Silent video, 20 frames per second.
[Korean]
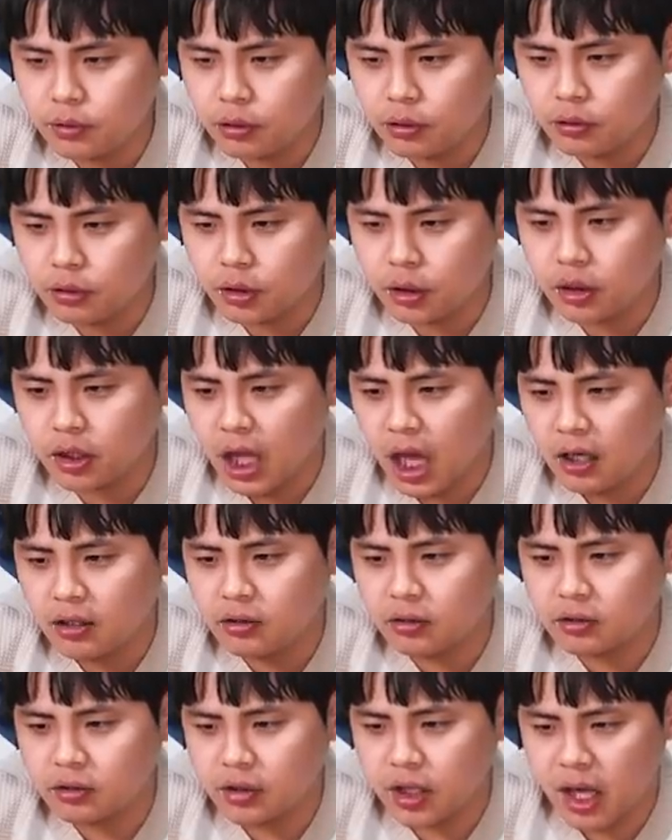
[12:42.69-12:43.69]
넣을 때
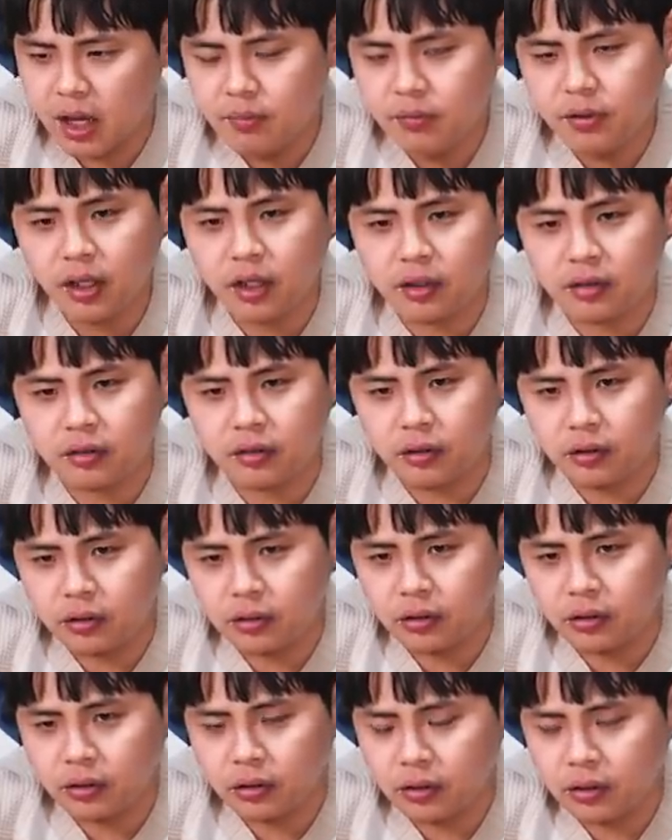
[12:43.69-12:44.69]
나는 그 냄새 있어요.